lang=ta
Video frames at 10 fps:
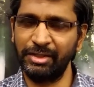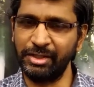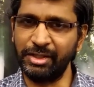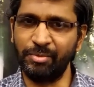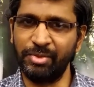
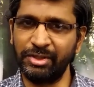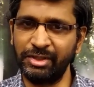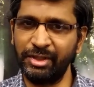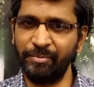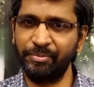
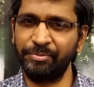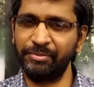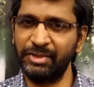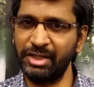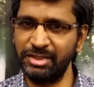தெரியப்படுத்துங்க
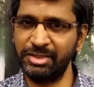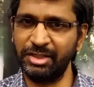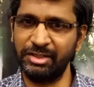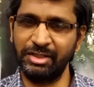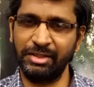
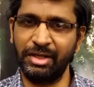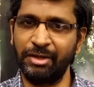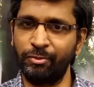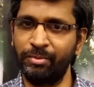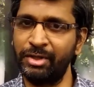தெரிஞ்சுக்கிறதுக்கு நான்
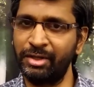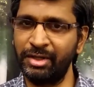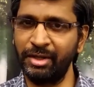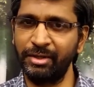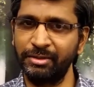ஆர்வமாக
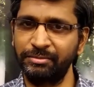இருக்கேங்க